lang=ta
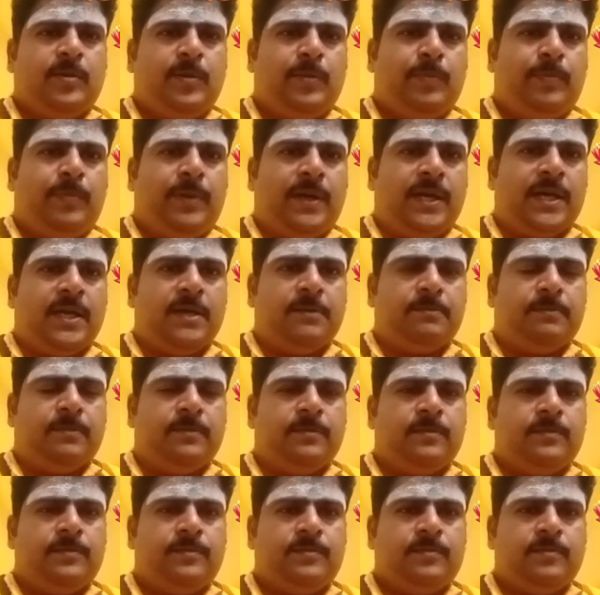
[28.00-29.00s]
பணம்
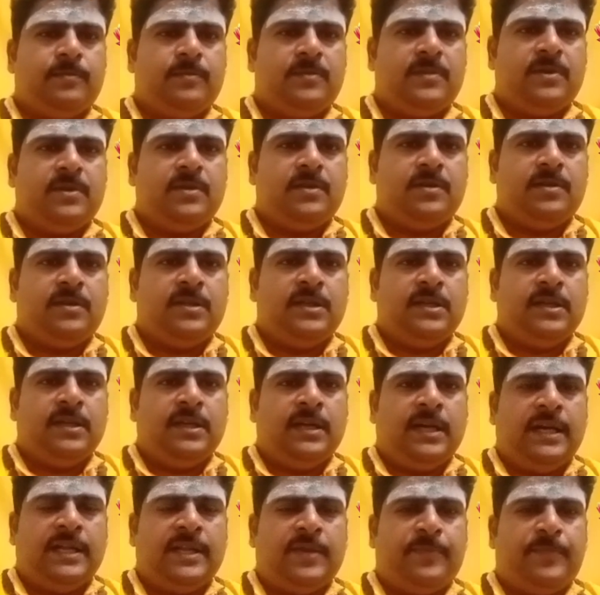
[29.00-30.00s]

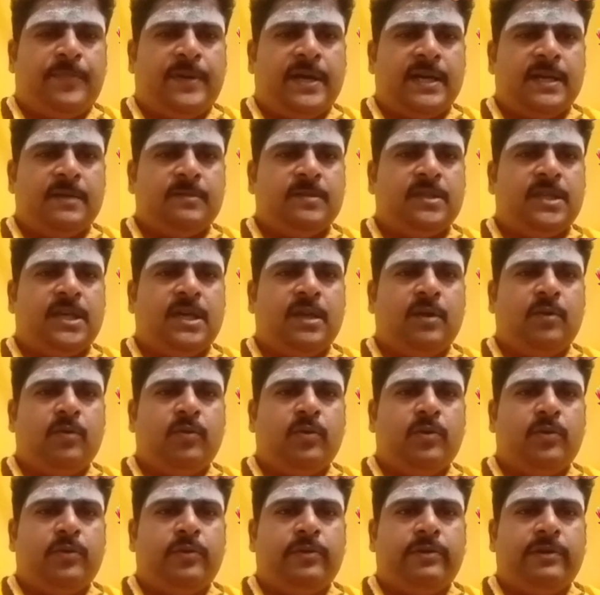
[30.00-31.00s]
அந்த பணம் தான்
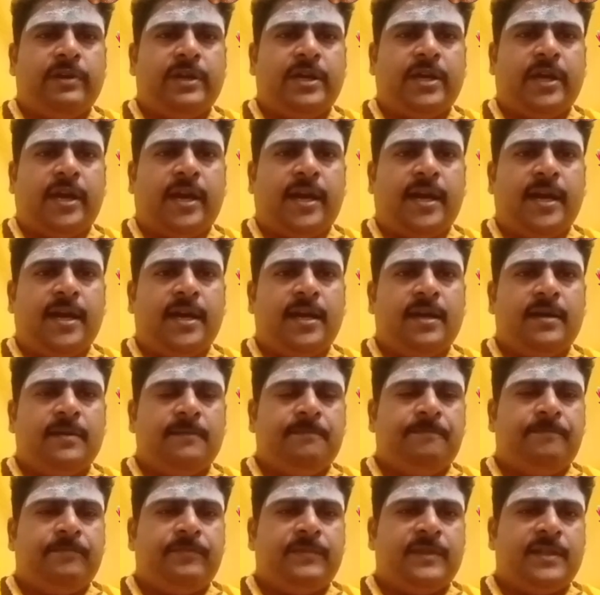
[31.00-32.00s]
ஒருவருடைய
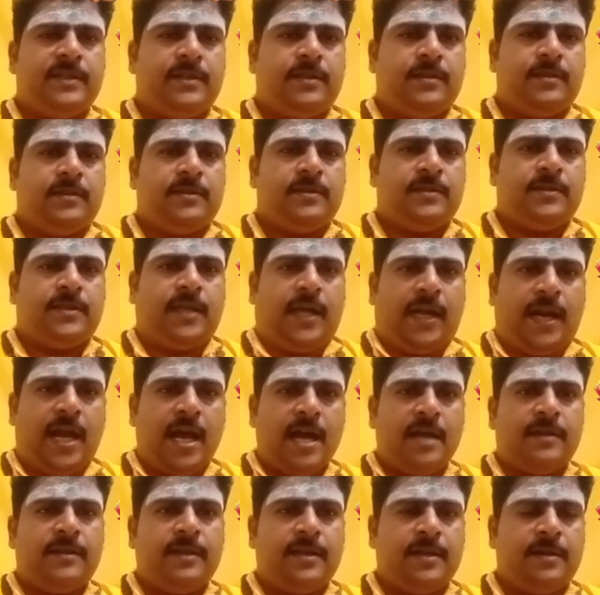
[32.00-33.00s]

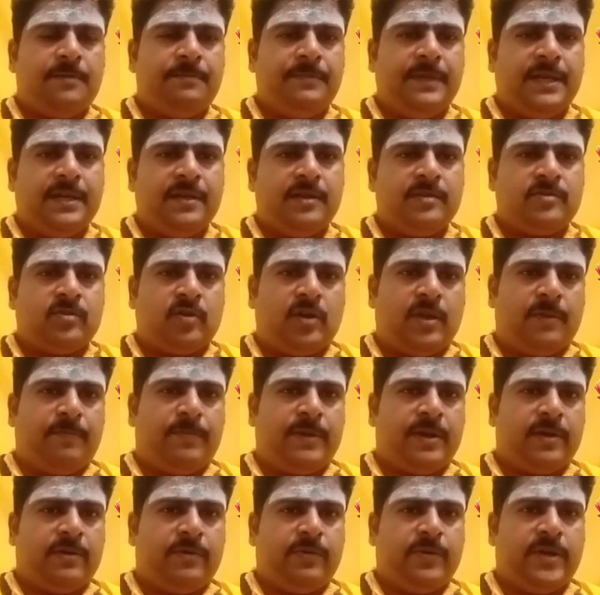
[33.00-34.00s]
தராதரம் என்று
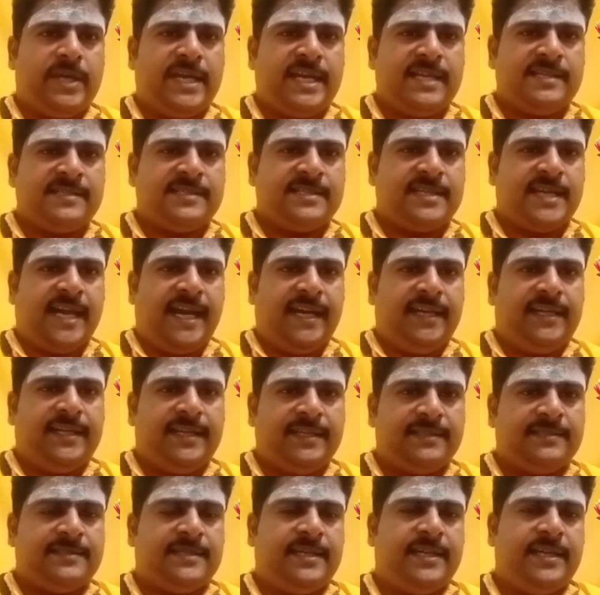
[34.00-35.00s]
சொல்லப்படக்கூடிய
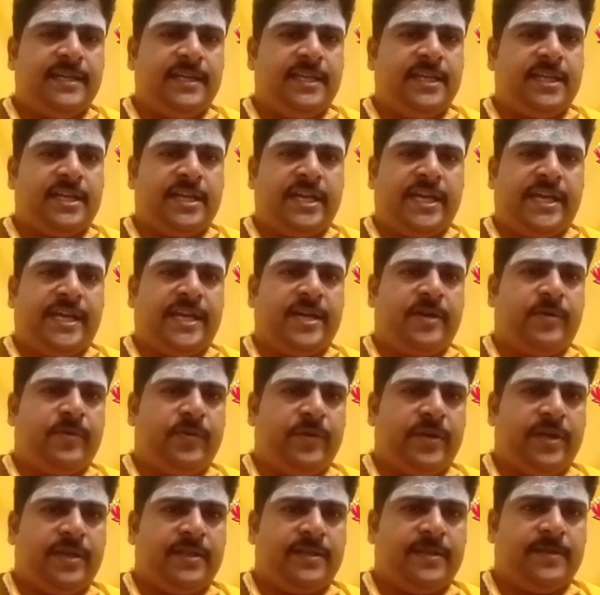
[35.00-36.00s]
ஸ்டேட்டஸை
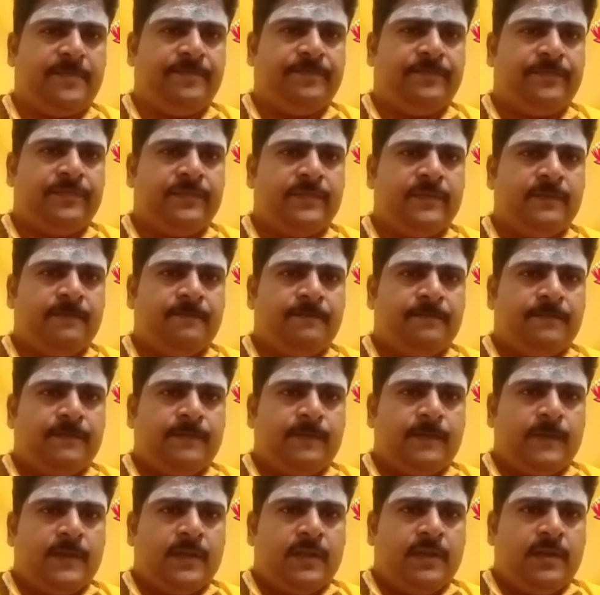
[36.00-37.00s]
நிர்ணயிக்கக்கூடியது
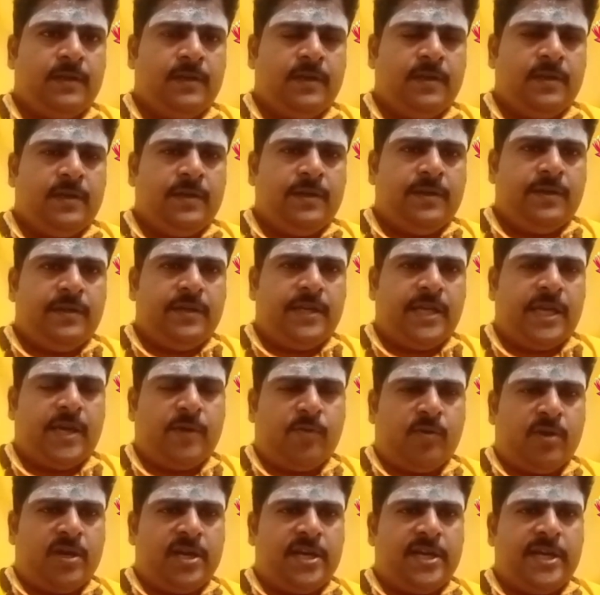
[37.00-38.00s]
இன்றைக்கி
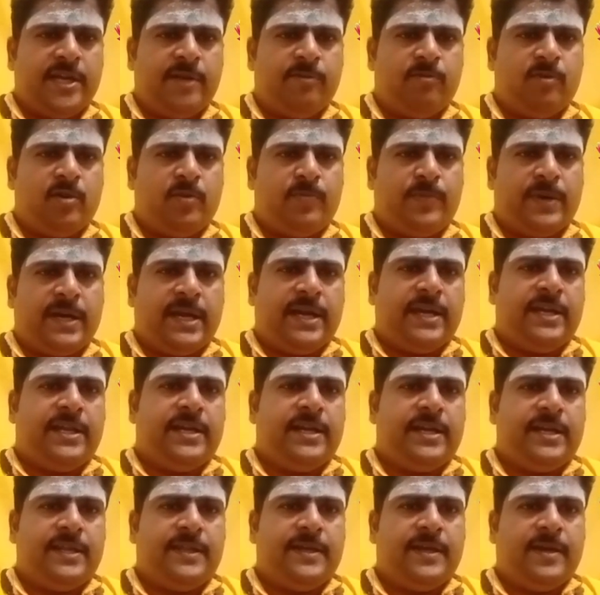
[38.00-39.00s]
உங்ககிட்ட இவ்வளோ பணம்
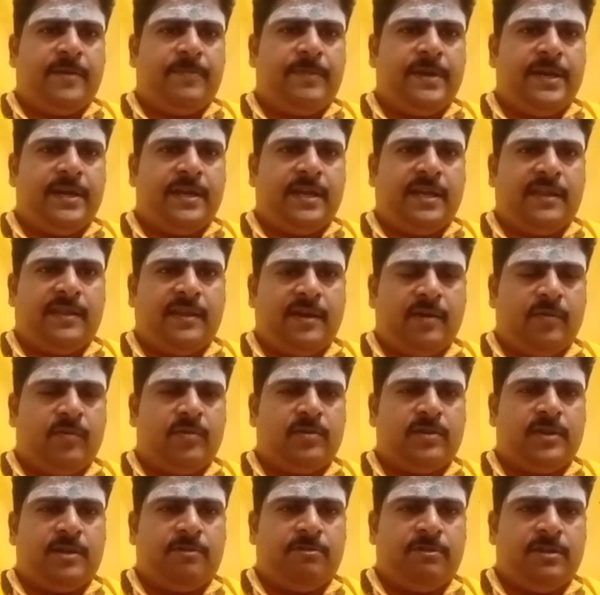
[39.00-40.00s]
இருக்குது அப்படின்னா தான்
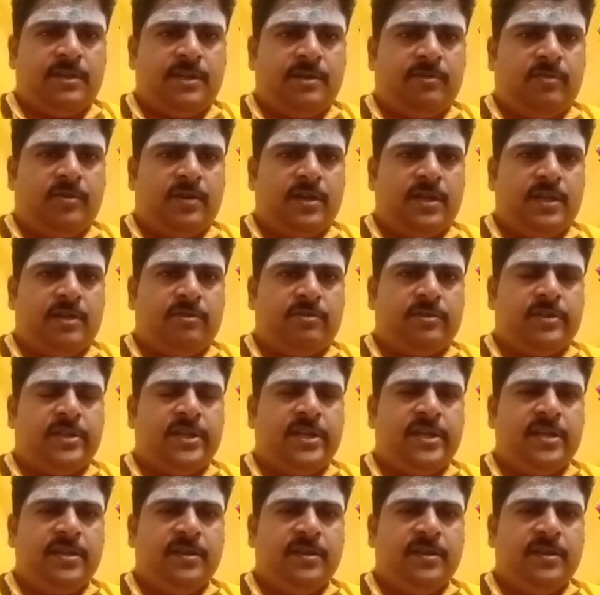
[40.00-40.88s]
ஒருத்தர் வந்து உங்களுக்கு வந்து